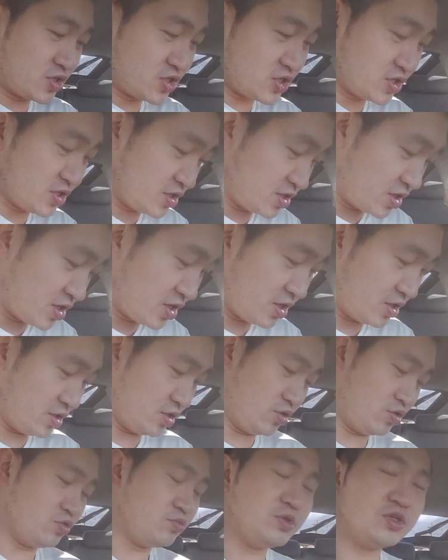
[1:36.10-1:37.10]
试一个很
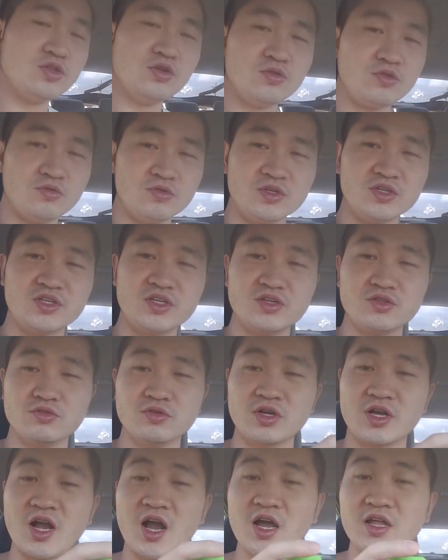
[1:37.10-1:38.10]
牛逼的东西，这个东
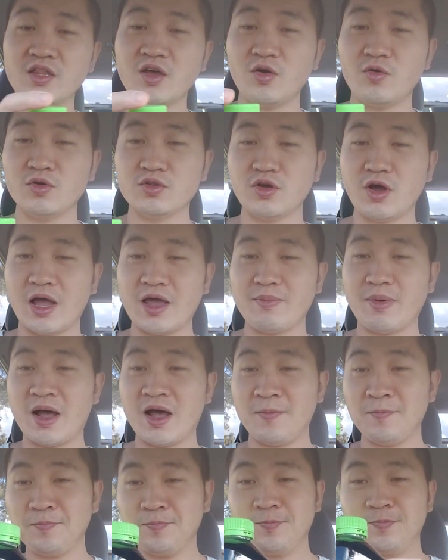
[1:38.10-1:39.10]
西看到我都害怕